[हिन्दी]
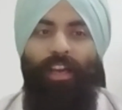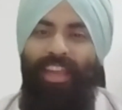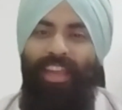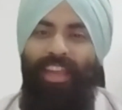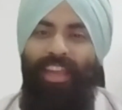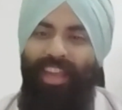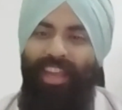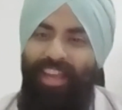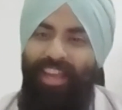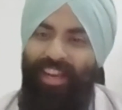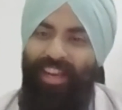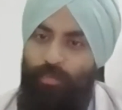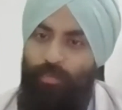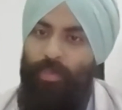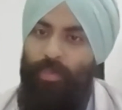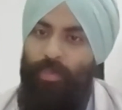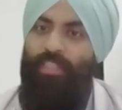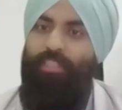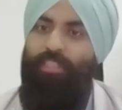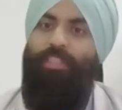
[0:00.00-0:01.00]
हेयर
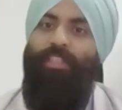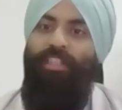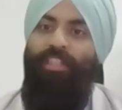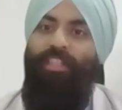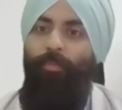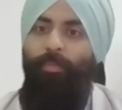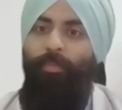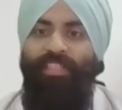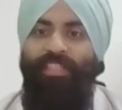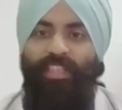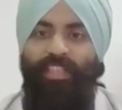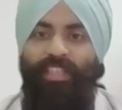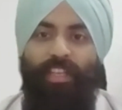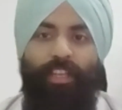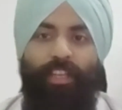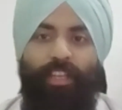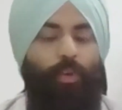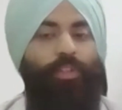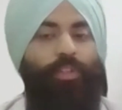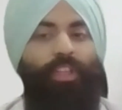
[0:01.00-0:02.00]
ट्रांसप्लांट सर्जरी
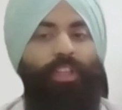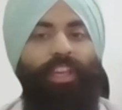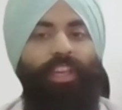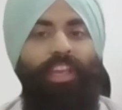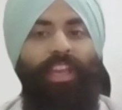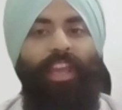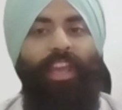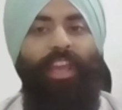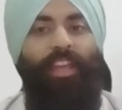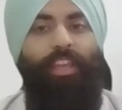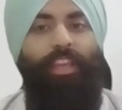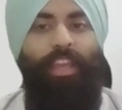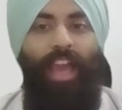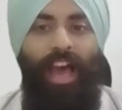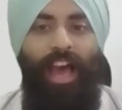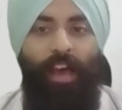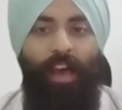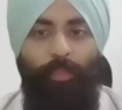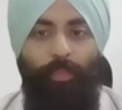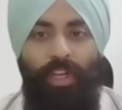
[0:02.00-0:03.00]
बेसिकली होता यह है कि
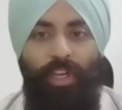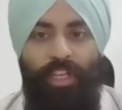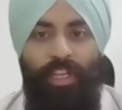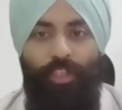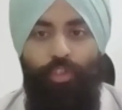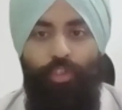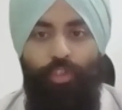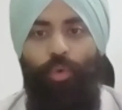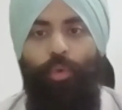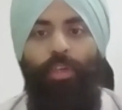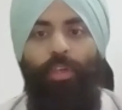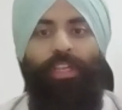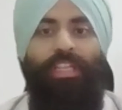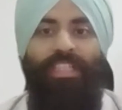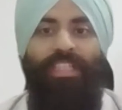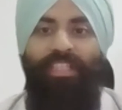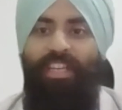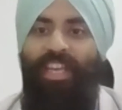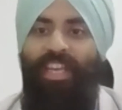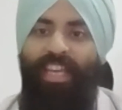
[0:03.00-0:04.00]
आपका जो
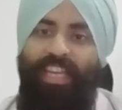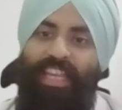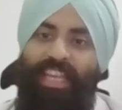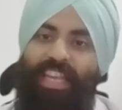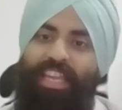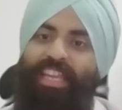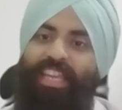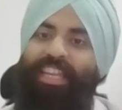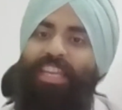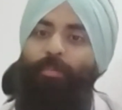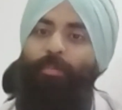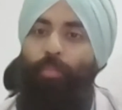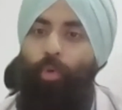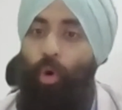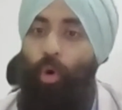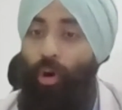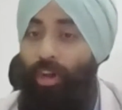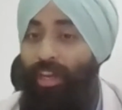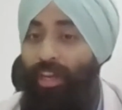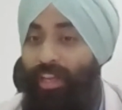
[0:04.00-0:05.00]
गंजा एरिया यानी कि
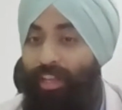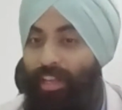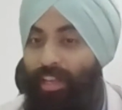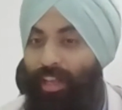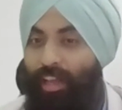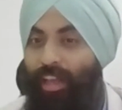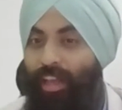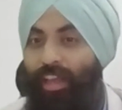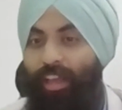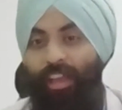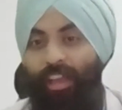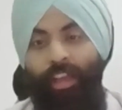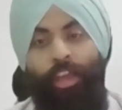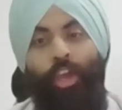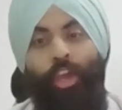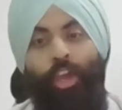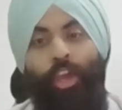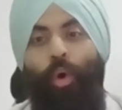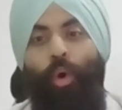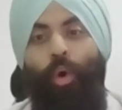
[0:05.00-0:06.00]
बॉल्ड एरिया है
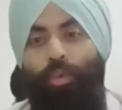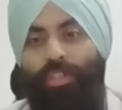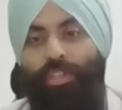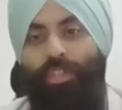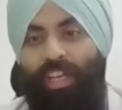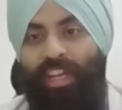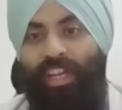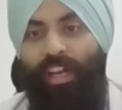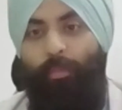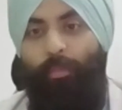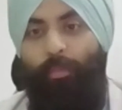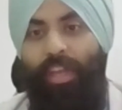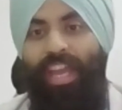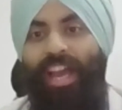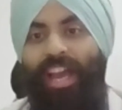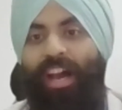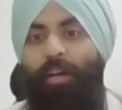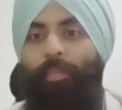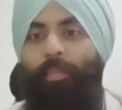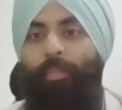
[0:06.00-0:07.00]
उस जगह में
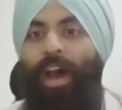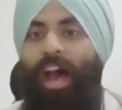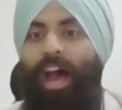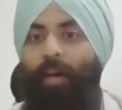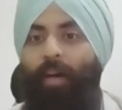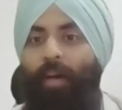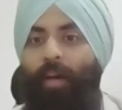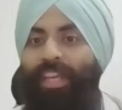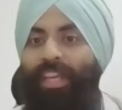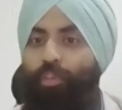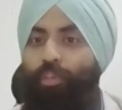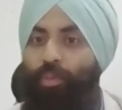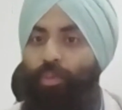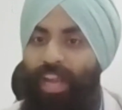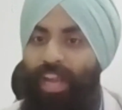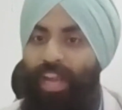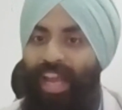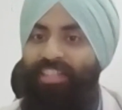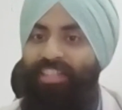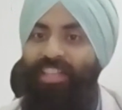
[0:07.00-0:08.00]
हम आपके जो
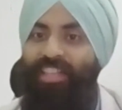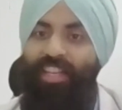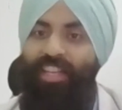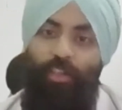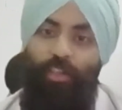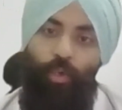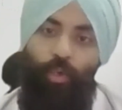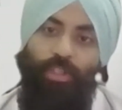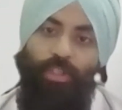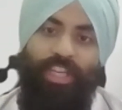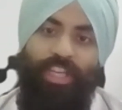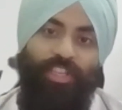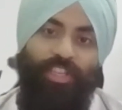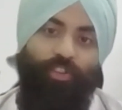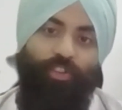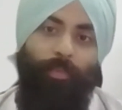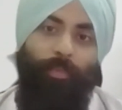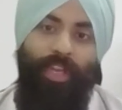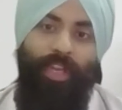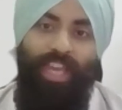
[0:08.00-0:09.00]
नेचुरल खुद के जो
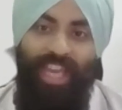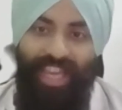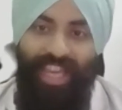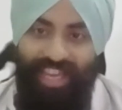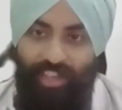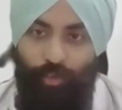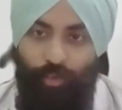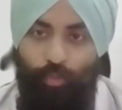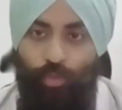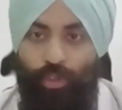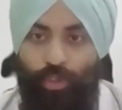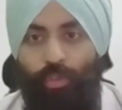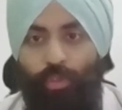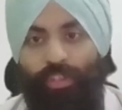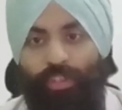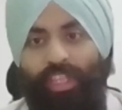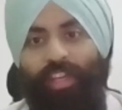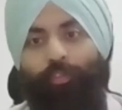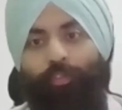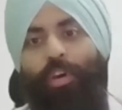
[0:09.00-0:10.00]
आपके हेयर रूट्स
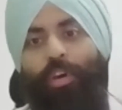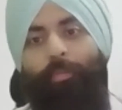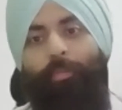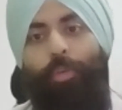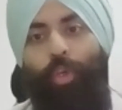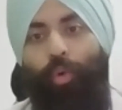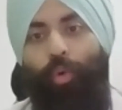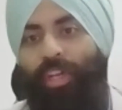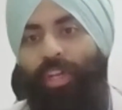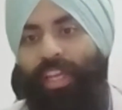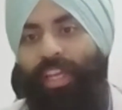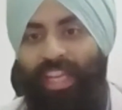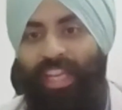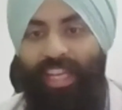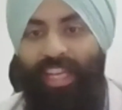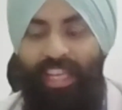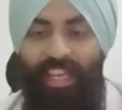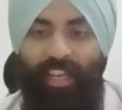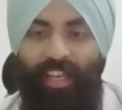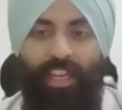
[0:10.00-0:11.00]
होते हैं वो हम डोनर
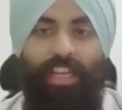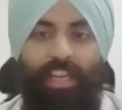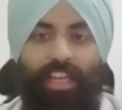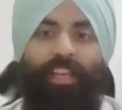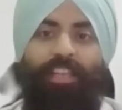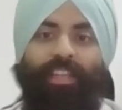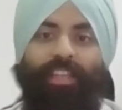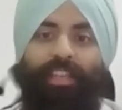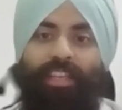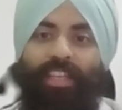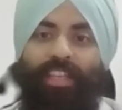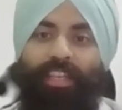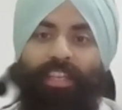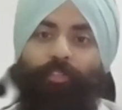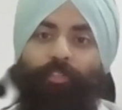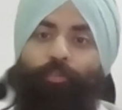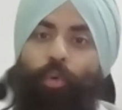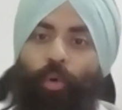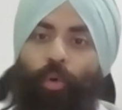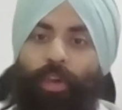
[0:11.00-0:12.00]
एरिया यानी कि
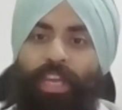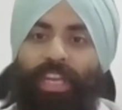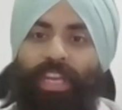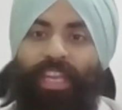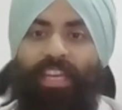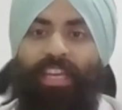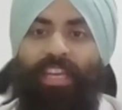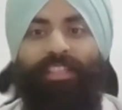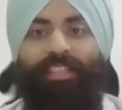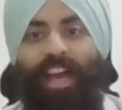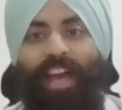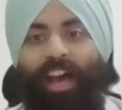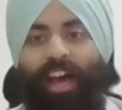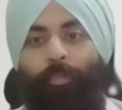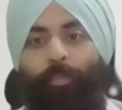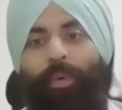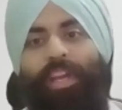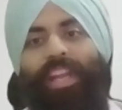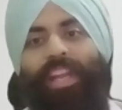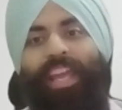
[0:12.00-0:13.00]
वो एरिया जहां
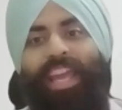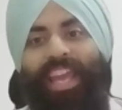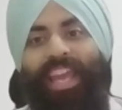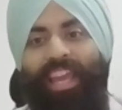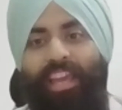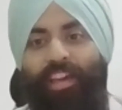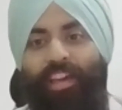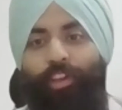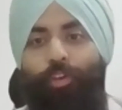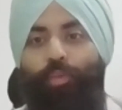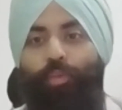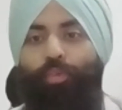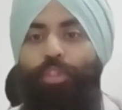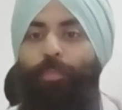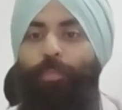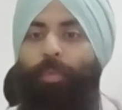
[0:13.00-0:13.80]
पर हेयर रूट्स